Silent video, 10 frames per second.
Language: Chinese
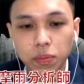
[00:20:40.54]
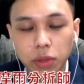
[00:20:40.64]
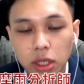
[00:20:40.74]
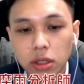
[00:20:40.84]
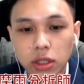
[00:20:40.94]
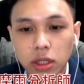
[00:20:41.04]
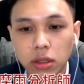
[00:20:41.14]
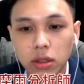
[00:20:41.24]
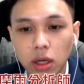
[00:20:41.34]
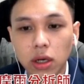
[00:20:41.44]
疫
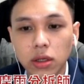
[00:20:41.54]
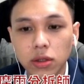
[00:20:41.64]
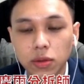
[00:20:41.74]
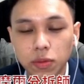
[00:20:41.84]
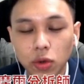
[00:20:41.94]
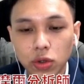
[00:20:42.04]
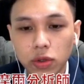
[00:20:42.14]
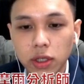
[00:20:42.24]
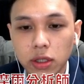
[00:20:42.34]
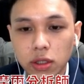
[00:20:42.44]
情，呃，如果说
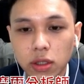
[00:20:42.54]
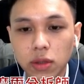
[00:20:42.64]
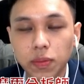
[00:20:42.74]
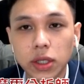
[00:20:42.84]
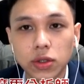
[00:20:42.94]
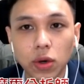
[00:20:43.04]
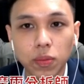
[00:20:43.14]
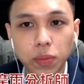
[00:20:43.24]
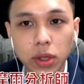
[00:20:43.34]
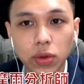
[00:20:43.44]
这一次变种
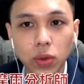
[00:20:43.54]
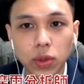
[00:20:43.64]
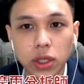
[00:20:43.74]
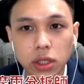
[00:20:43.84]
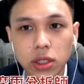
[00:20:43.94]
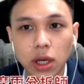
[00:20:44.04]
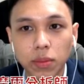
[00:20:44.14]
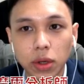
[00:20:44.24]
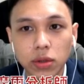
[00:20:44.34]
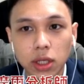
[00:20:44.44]
病毒的影响
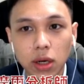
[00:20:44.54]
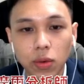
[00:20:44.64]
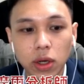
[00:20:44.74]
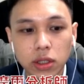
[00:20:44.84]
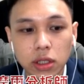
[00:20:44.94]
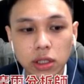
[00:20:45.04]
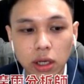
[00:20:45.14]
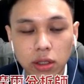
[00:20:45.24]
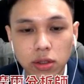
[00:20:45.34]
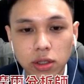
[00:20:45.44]
没有像外界
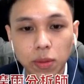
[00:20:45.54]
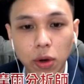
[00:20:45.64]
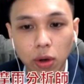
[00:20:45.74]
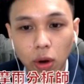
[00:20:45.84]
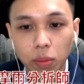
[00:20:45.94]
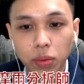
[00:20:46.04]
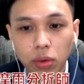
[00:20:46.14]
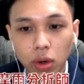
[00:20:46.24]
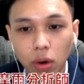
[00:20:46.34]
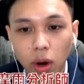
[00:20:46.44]
想的这么恐怖
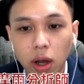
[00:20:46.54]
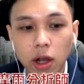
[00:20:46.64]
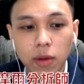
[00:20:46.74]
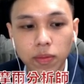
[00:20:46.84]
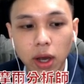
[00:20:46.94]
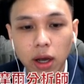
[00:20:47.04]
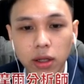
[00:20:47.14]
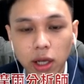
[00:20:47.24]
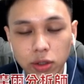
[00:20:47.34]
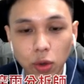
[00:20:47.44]
的话，那
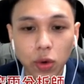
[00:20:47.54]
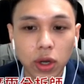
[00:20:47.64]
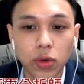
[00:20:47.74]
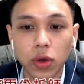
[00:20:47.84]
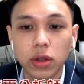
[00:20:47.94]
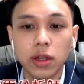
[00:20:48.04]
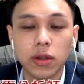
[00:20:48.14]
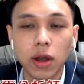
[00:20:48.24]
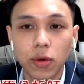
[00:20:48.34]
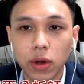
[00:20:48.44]
它就回到原点，
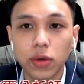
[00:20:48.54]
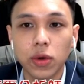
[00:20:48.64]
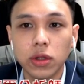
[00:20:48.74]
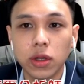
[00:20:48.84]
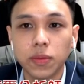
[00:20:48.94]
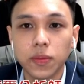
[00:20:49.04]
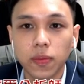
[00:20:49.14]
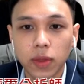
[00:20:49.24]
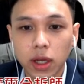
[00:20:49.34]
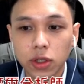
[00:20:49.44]
那回到原点，
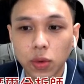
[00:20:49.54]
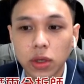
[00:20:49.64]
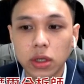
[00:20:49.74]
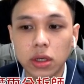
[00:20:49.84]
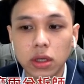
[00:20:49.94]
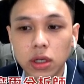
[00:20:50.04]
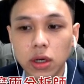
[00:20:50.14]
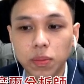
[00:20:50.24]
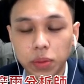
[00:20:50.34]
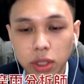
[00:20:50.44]
它就会以一个
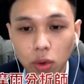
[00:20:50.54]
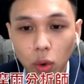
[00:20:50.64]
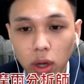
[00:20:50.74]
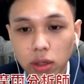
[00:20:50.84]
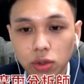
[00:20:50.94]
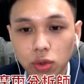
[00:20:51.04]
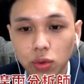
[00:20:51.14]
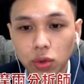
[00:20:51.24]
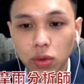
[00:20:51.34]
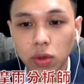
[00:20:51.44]
比较快的速
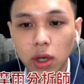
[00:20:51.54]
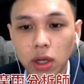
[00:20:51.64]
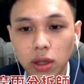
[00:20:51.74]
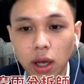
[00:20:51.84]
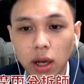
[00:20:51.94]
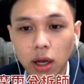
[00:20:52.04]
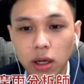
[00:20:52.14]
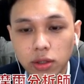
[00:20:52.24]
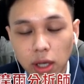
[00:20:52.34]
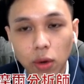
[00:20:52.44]
度，那
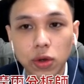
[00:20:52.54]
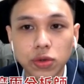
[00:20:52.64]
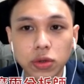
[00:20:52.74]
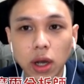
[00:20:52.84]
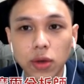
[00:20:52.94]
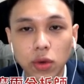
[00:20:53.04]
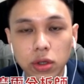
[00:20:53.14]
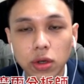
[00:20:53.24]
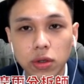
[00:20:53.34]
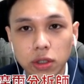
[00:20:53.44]
涨回均它原
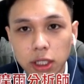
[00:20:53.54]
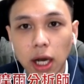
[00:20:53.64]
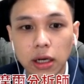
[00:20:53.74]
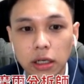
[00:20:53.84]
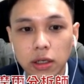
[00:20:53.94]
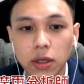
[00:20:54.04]
有的价格。